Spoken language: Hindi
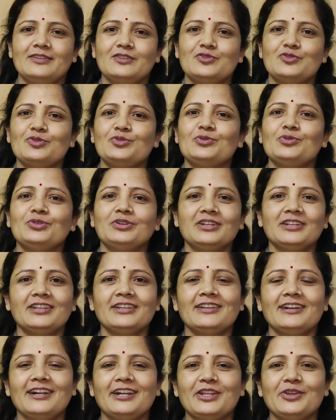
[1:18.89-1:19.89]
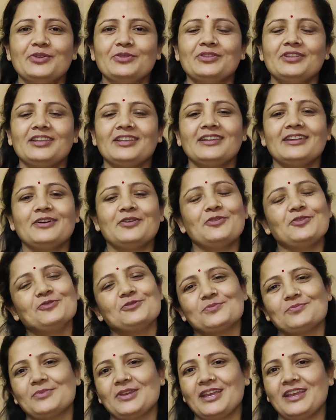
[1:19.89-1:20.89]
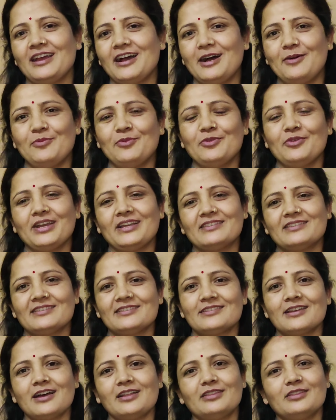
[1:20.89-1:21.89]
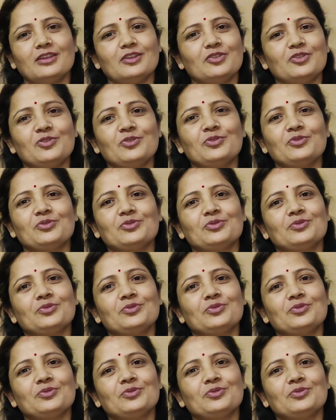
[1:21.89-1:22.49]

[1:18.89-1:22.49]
जो दुख की घड़ी होती है ना उसमें आप लोग ऐसे साथ देते हो